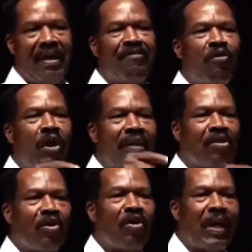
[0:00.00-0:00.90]
il faut
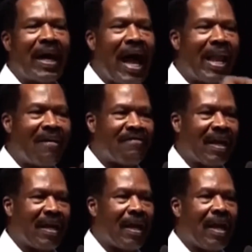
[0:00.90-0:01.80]
l'introduire en
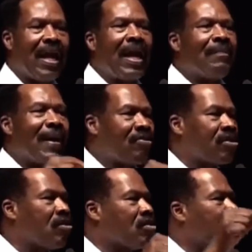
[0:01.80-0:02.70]
Afrique
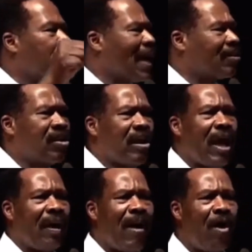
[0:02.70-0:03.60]
parce que
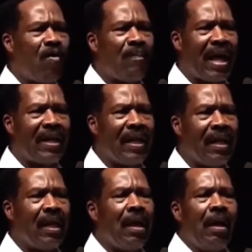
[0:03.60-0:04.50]
particulièrement au Mali,